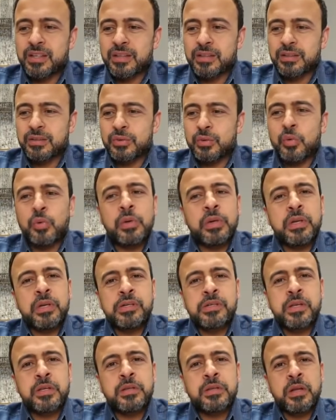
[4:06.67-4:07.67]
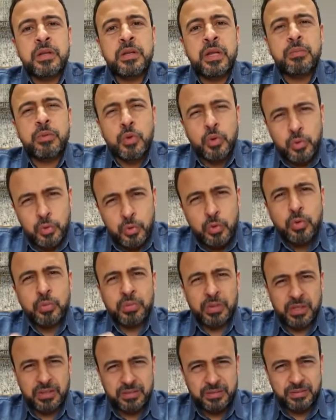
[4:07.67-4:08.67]
يقول لسيدنا النبي قول لهم
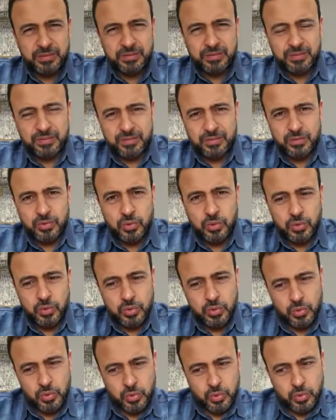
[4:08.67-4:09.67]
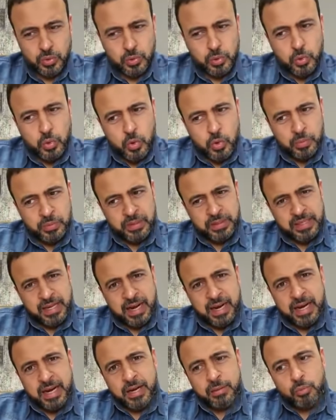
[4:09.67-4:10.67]
كده قول لهم
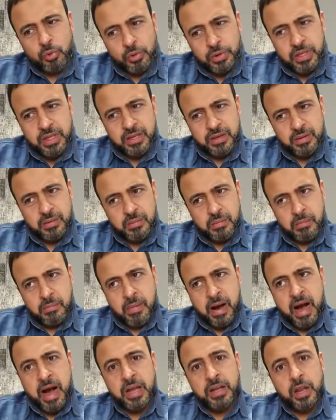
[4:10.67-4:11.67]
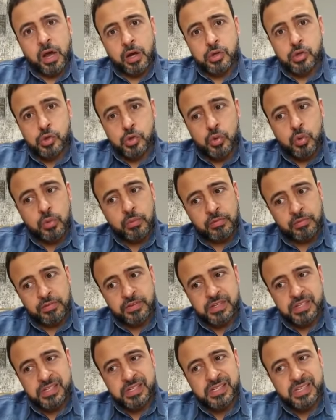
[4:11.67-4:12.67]
تعاملي مع نقصهم في
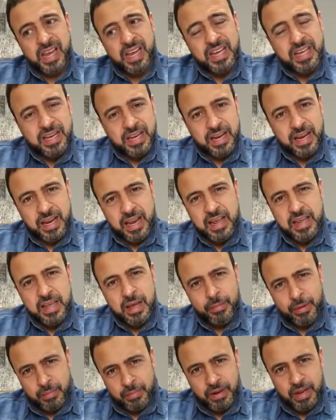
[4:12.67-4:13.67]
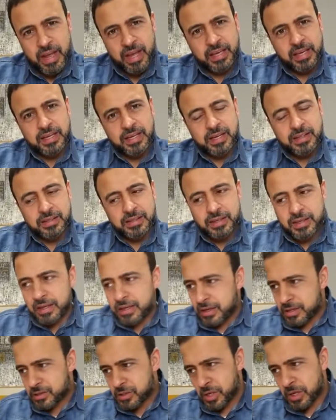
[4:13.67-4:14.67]
السير الي بالمنهجيه دي
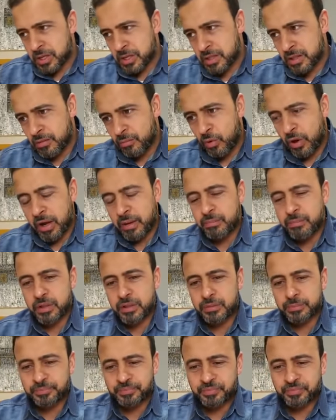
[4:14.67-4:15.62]
ايه يا سيدنا محمد